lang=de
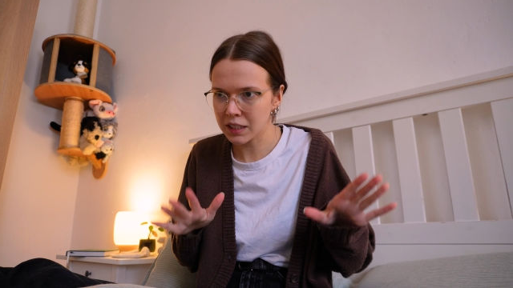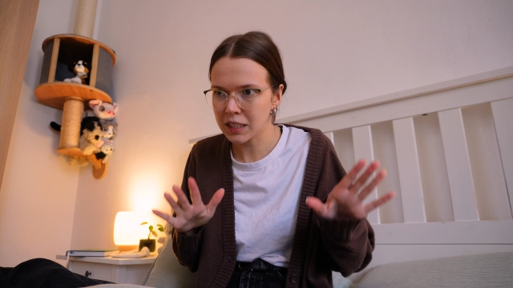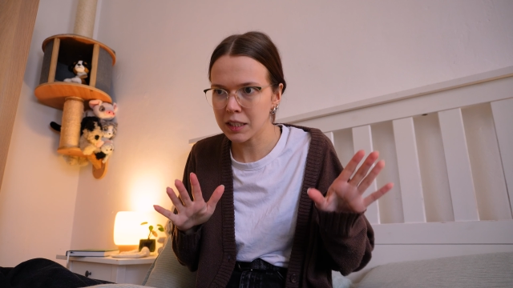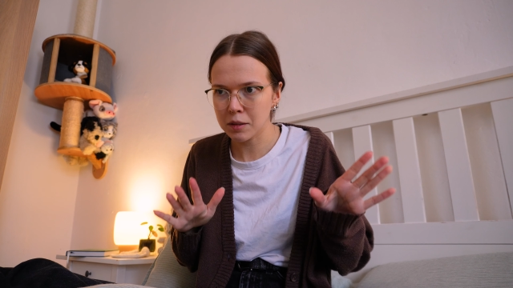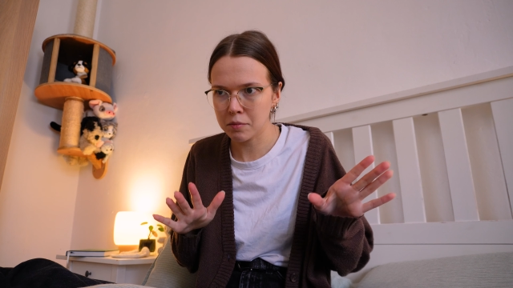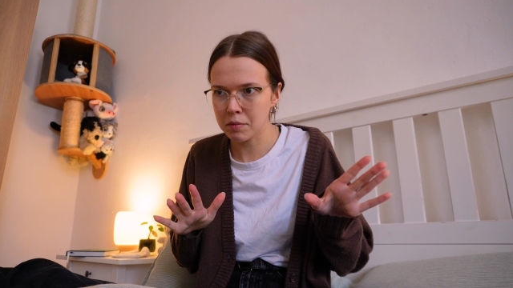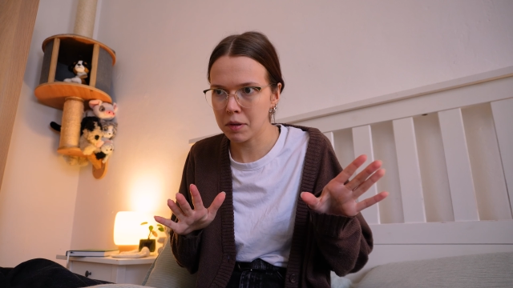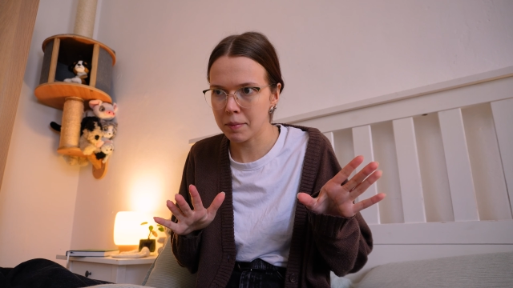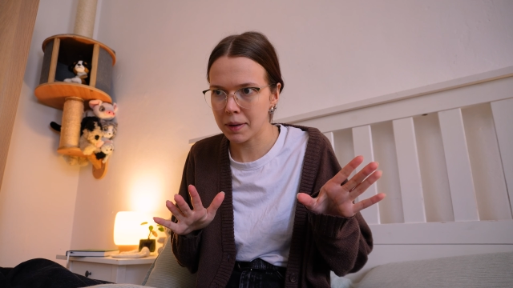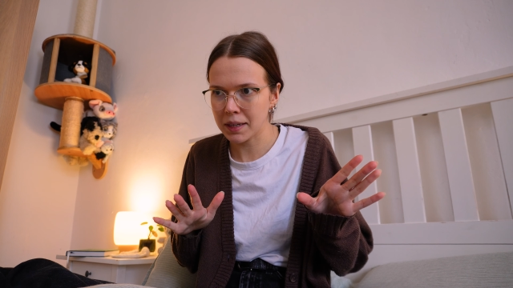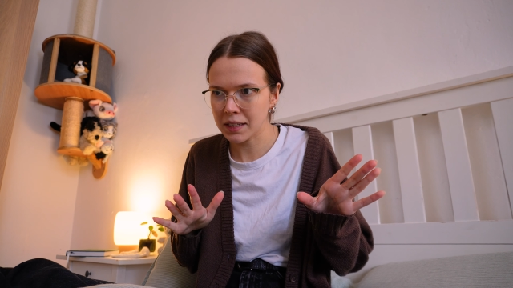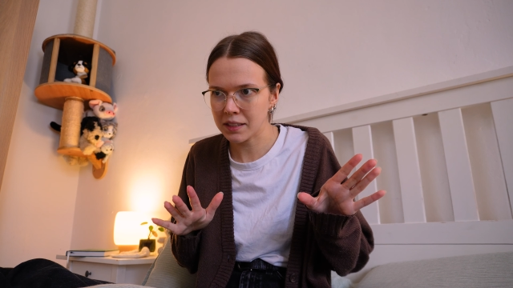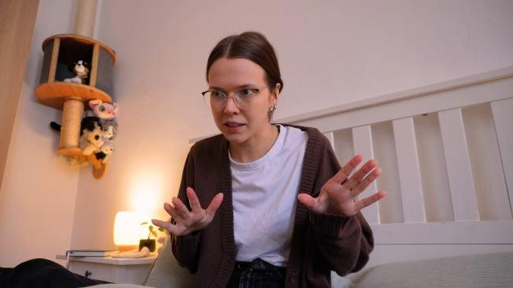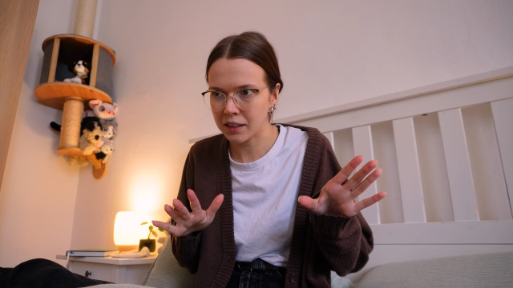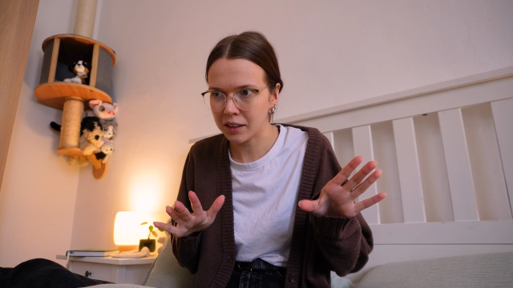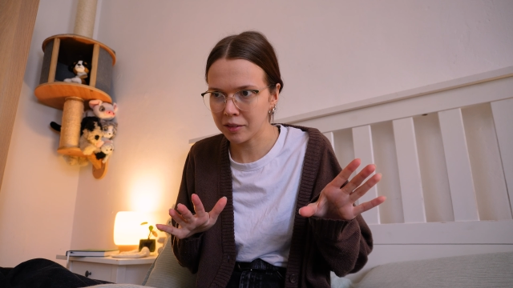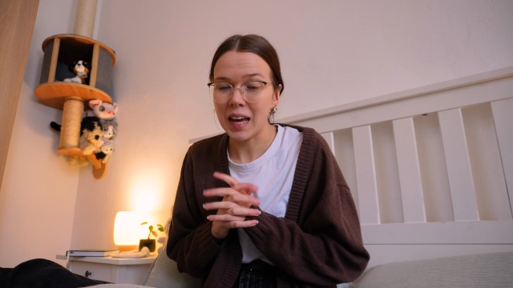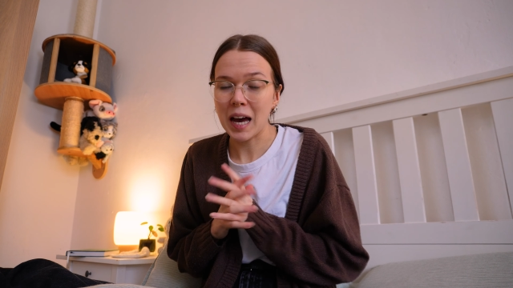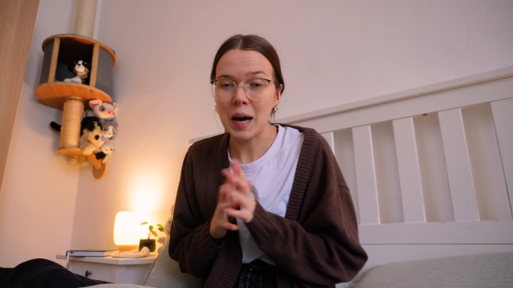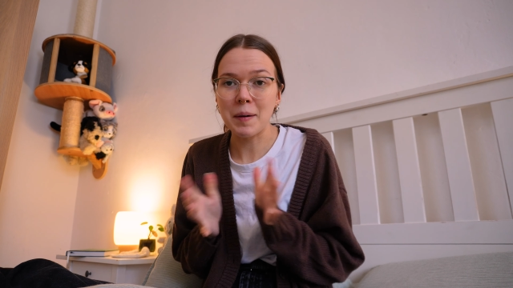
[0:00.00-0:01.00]
ist immer
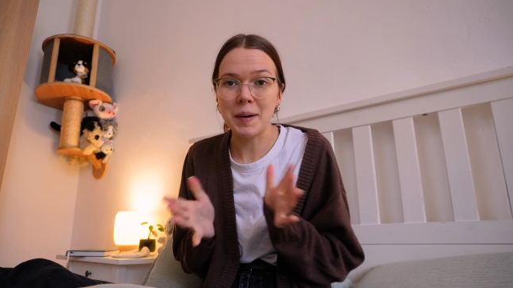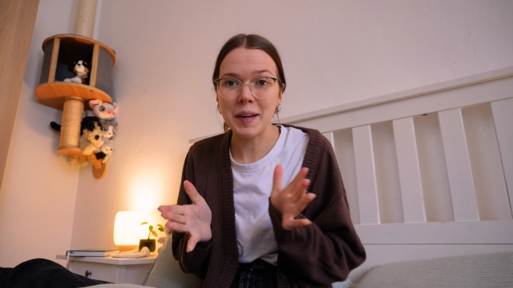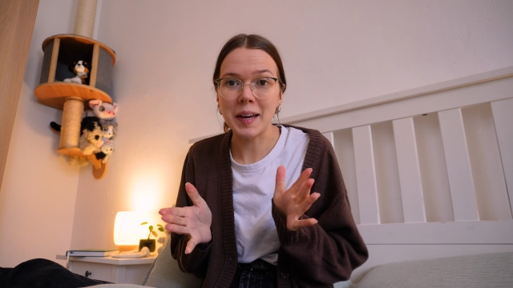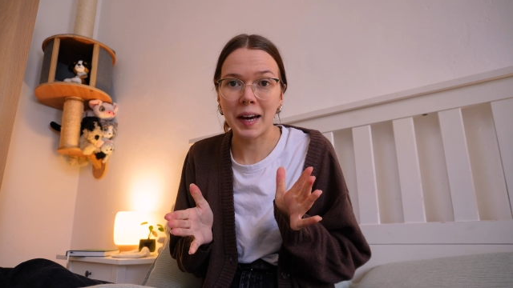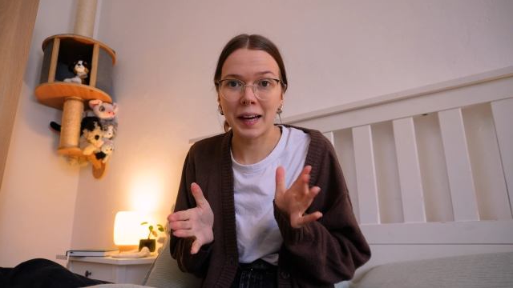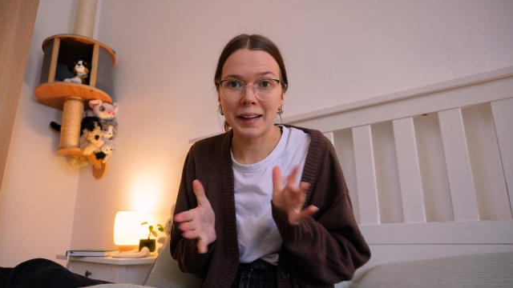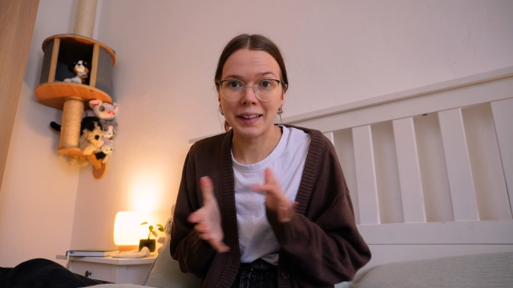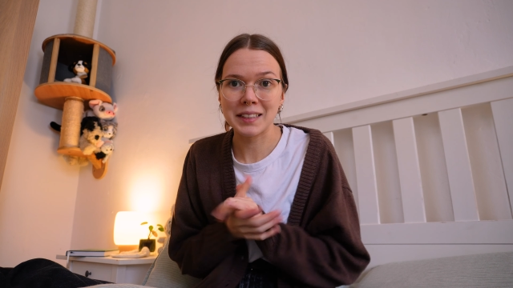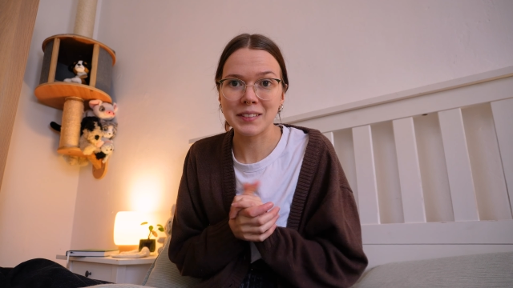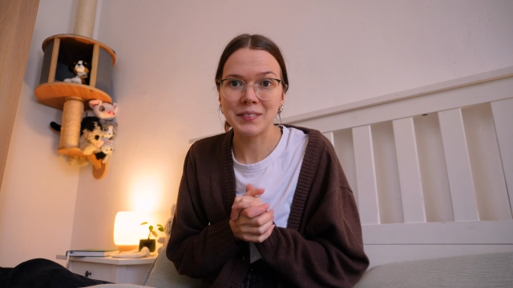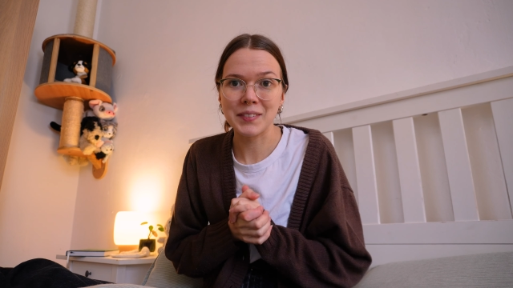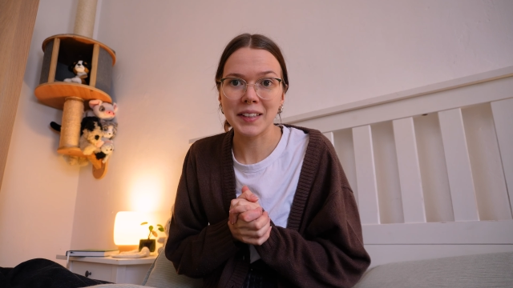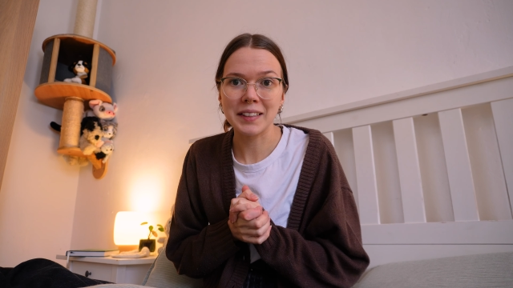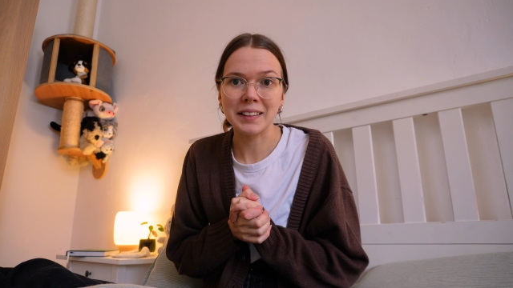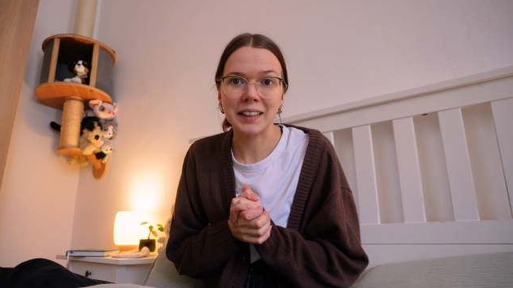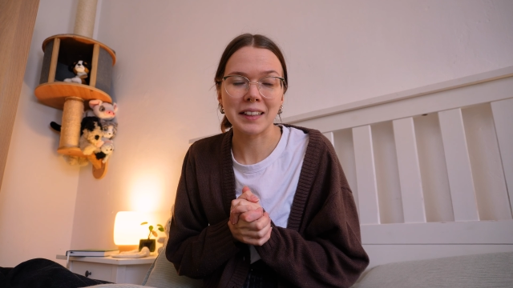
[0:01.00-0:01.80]
besser. Aber ja, deswegen